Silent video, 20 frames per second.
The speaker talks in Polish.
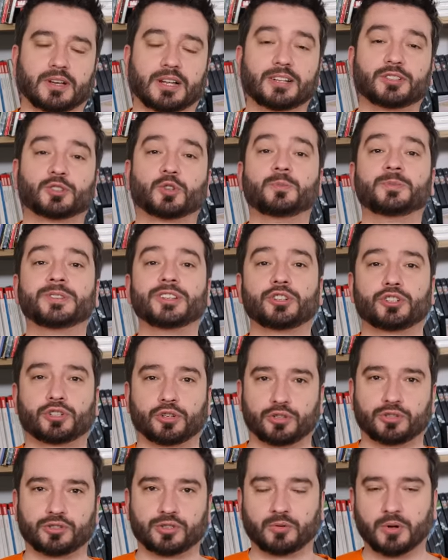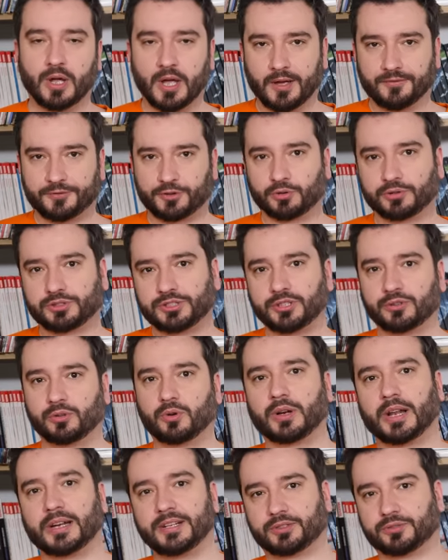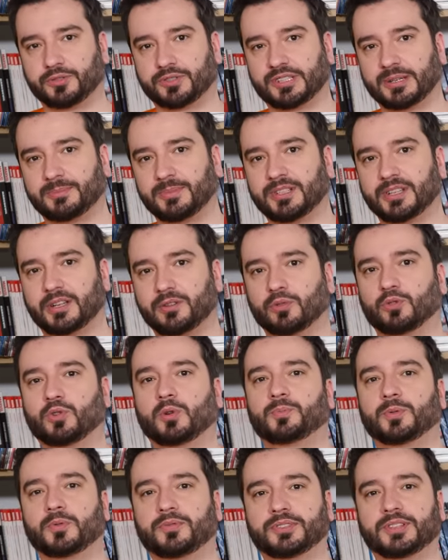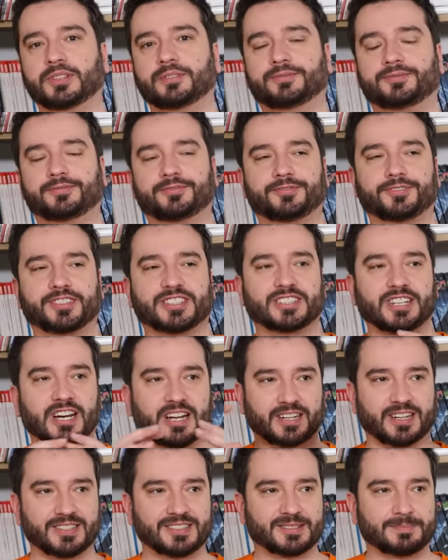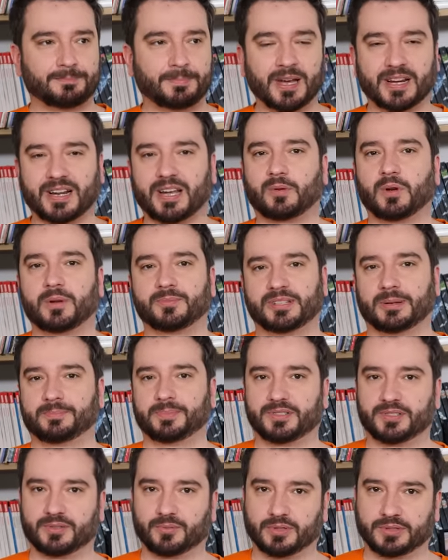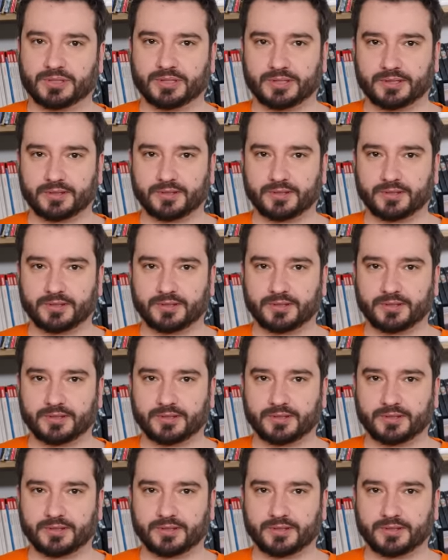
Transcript: Ale są mniejszością wśród tych górali, którzy zamieniają krupówki w stragan z barachłem za 5 zł.